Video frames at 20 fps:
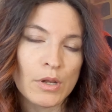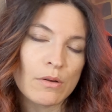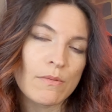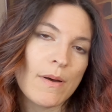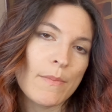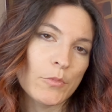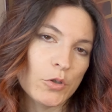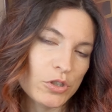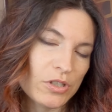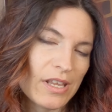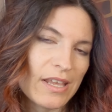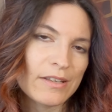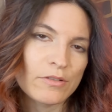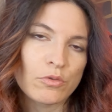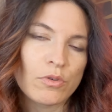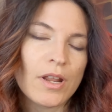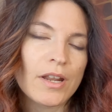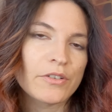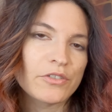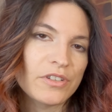pero vamos,
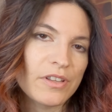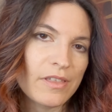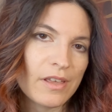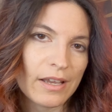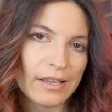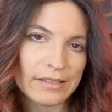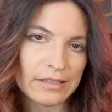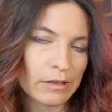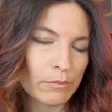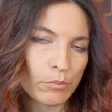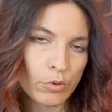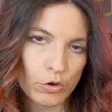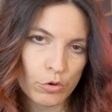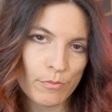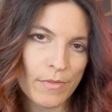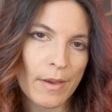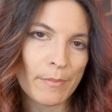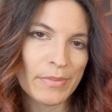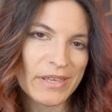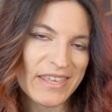es una noticia que
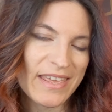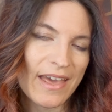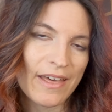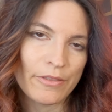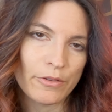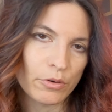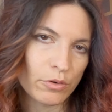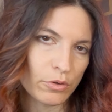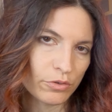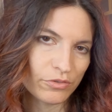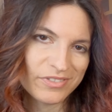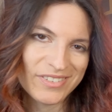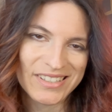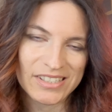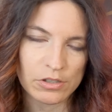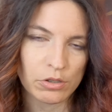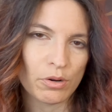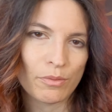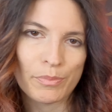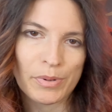tampoco me ha pillado
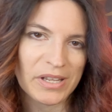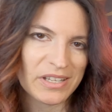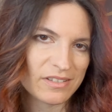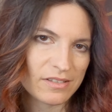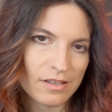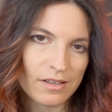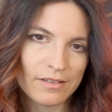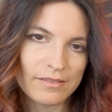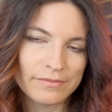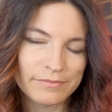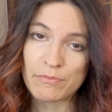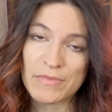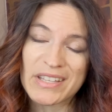de sorpresa.